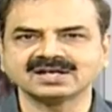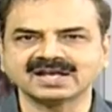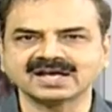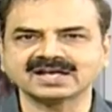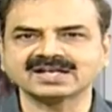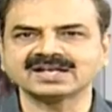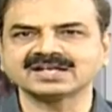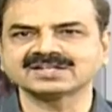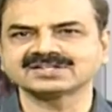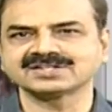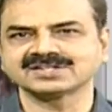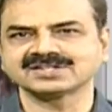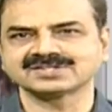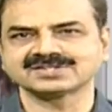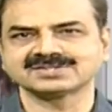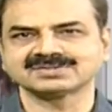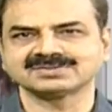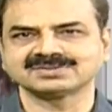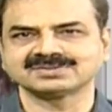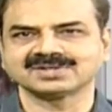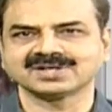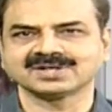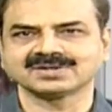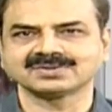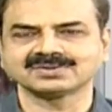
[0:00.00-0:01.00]
నెగ్లెక్ట్ చేస్తూ
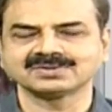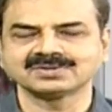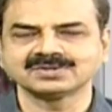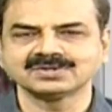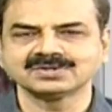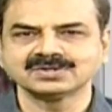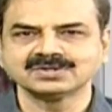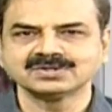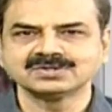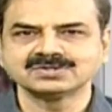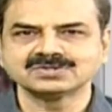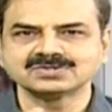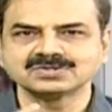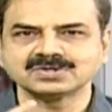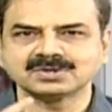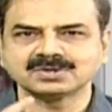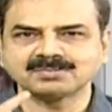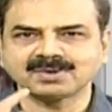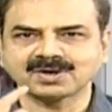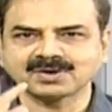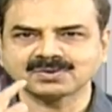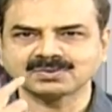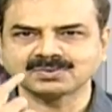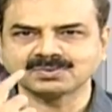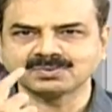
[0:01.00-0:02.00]
ఉంటారు సో
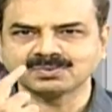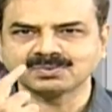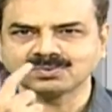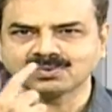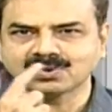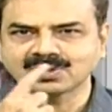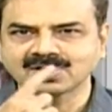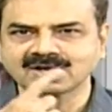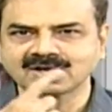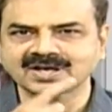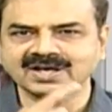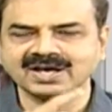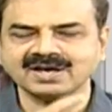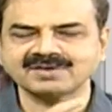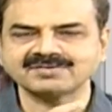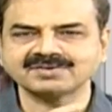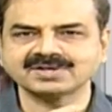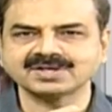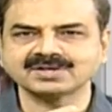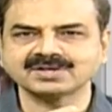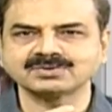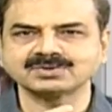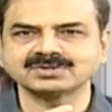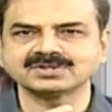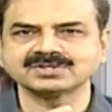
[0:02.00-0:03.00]
మనం ఓరల్
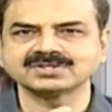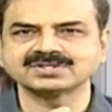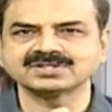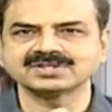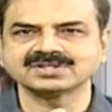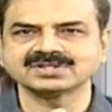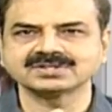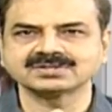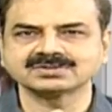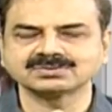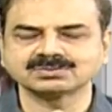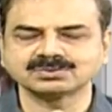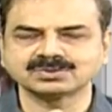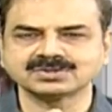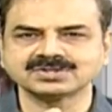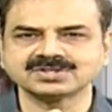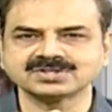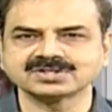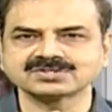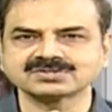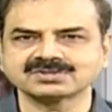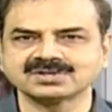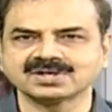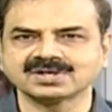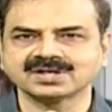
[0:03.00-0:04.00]
క్యావిటీ గుర్తు చే గుర్తు
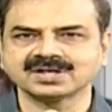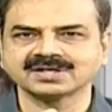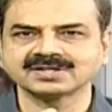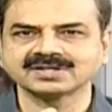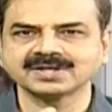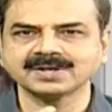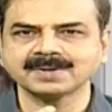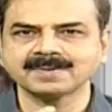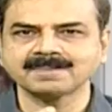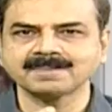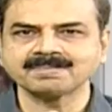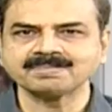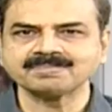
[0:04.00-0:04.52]
చేసుకున్నట్టయితే